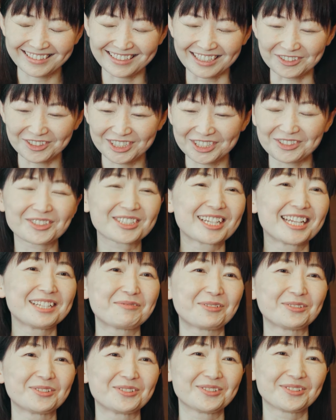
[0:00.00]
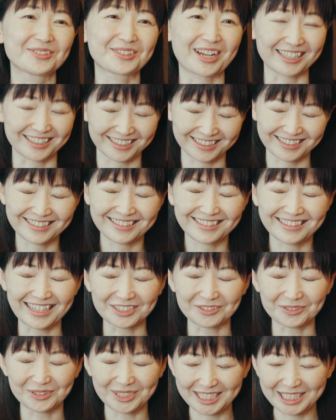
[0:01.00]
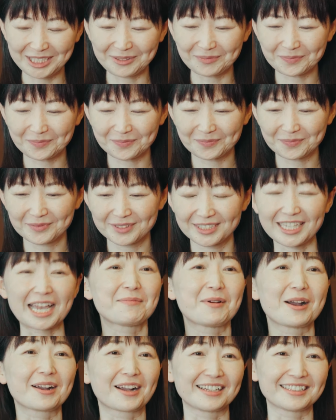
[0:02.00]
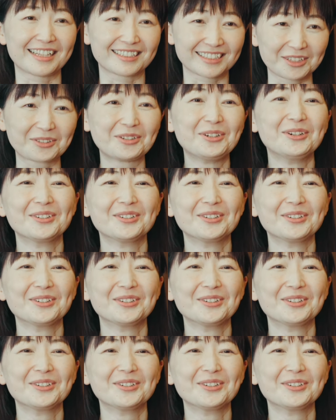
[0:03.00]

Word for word: であの司法試験にも受かったのに裁判官になったと。